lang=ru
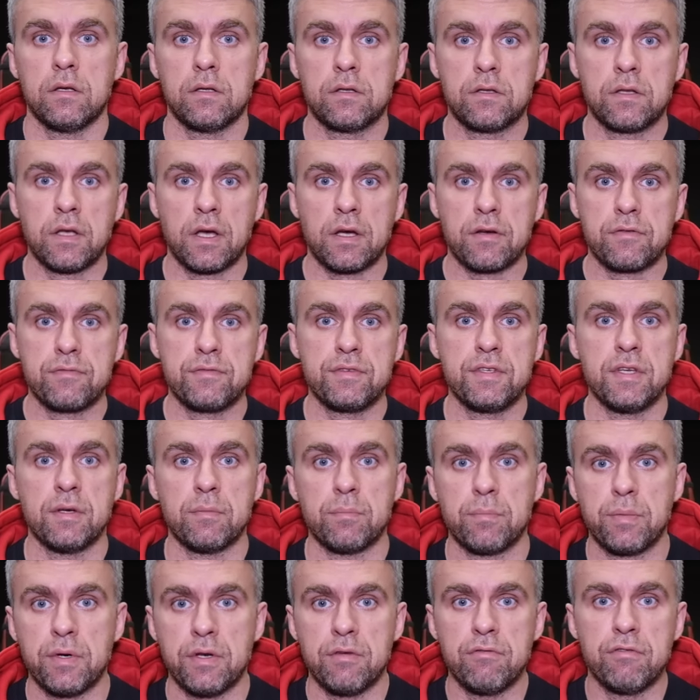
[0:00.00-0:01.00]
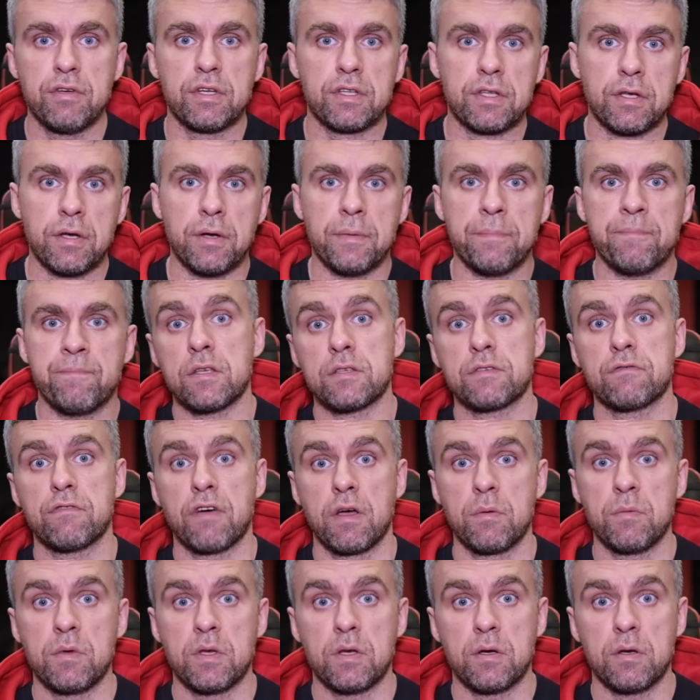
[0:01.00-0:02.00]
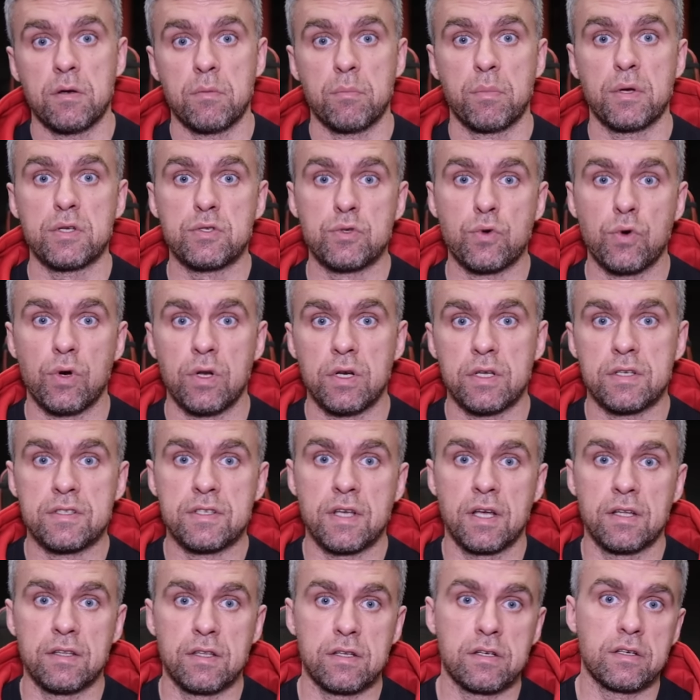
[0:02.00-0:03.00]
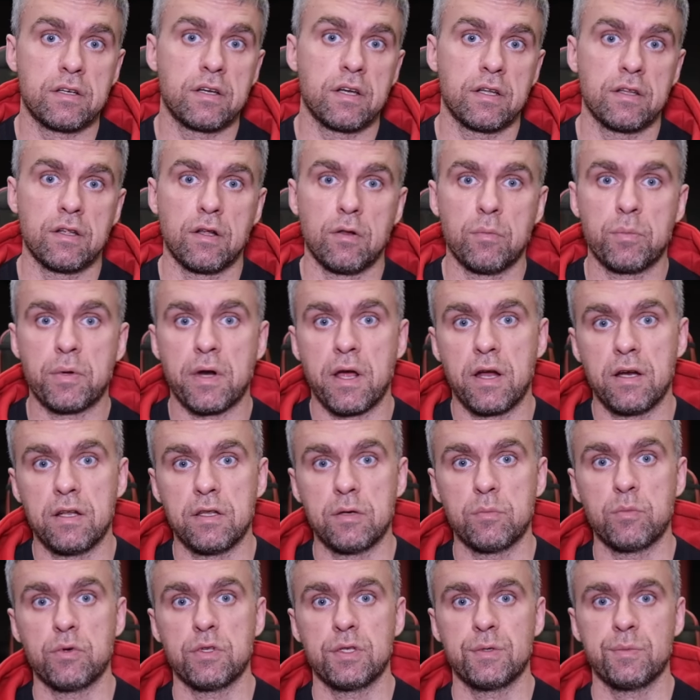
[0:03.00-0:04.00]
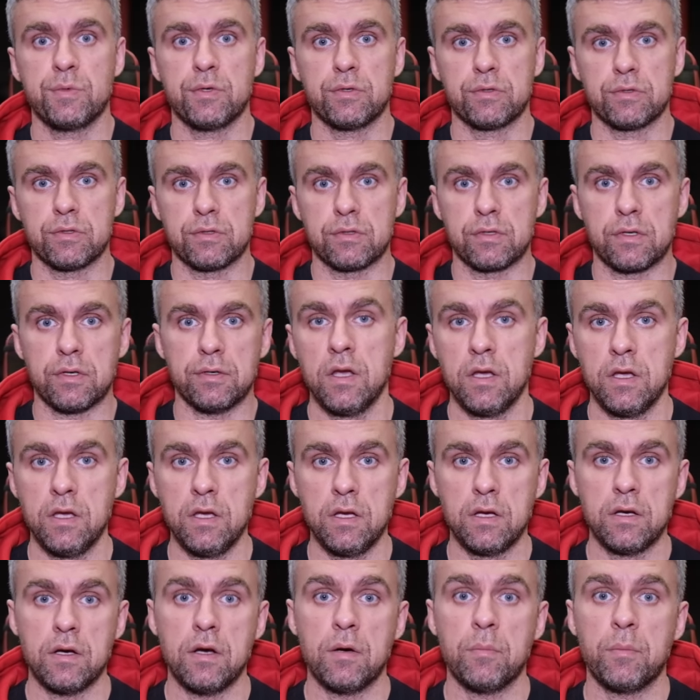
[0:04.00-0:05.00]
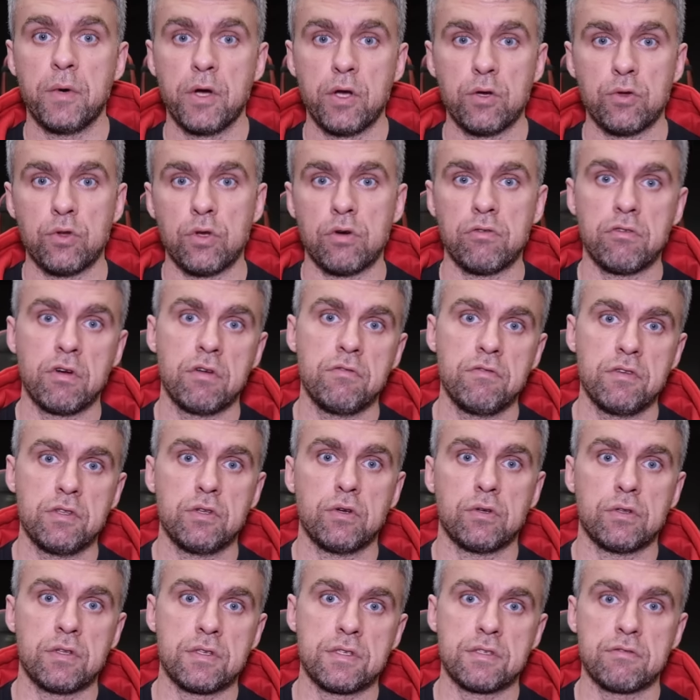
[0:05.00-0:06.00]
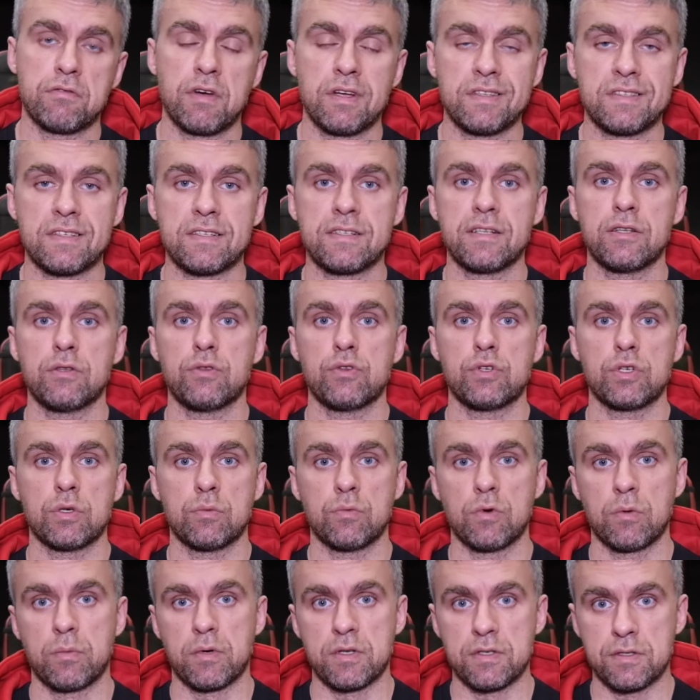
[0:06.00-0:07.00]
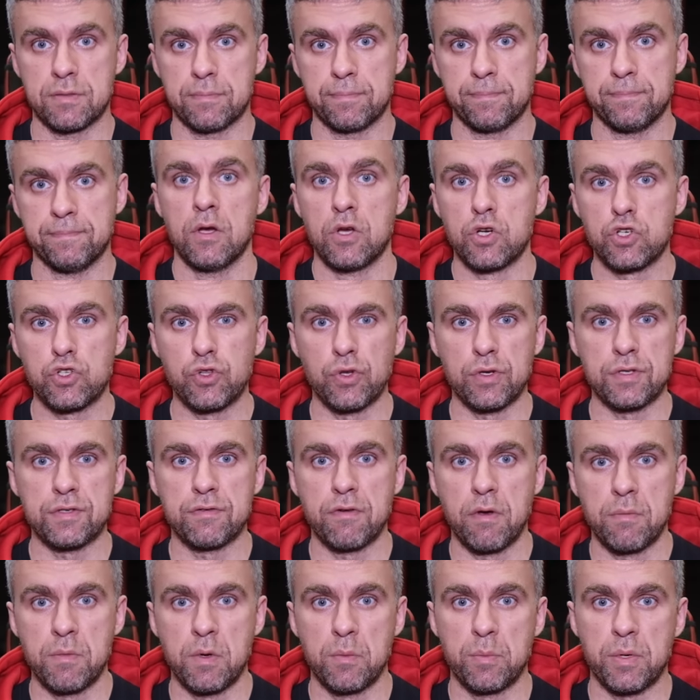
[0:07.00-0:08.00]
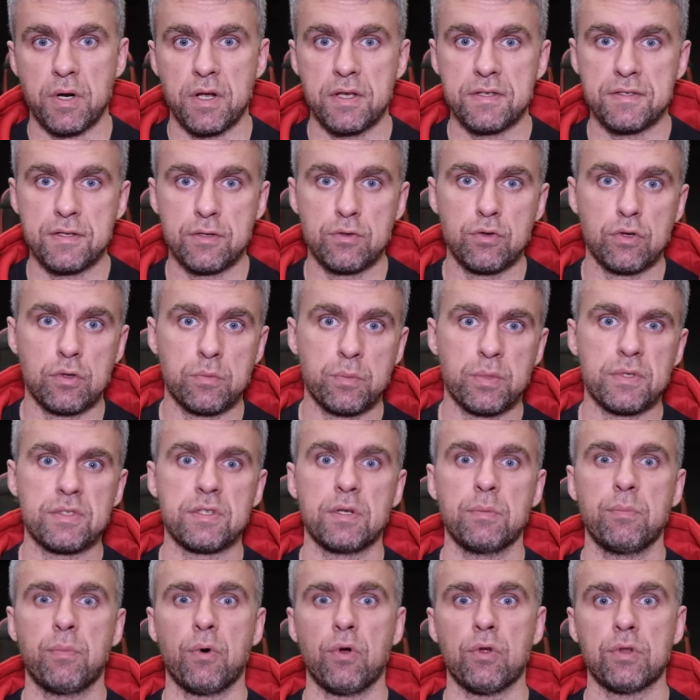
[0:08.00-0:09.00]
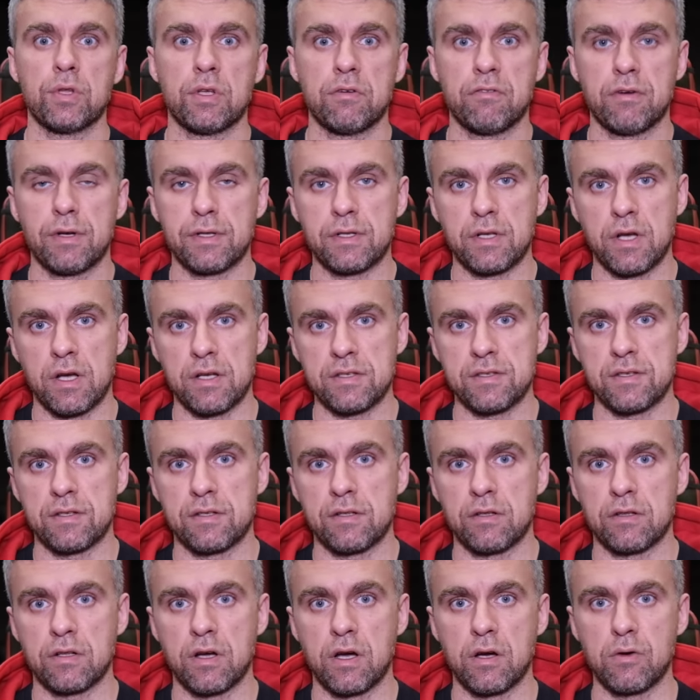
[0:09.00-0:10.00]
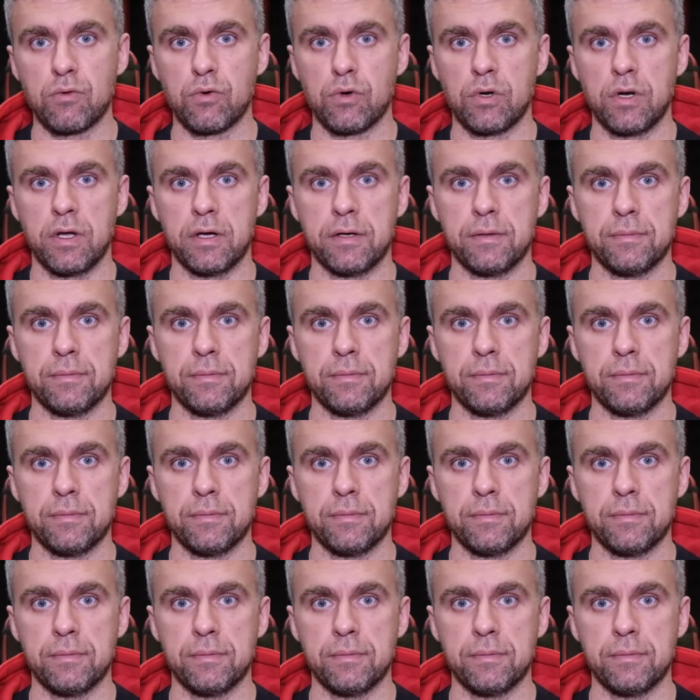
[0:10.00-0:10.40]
Итак, всем привет! С вами Пасько Александр и канал «Правильный бодибилдинг». И мое новое видео называется следующим образом. Что с вами произойдет после полного отказа от алкоголя?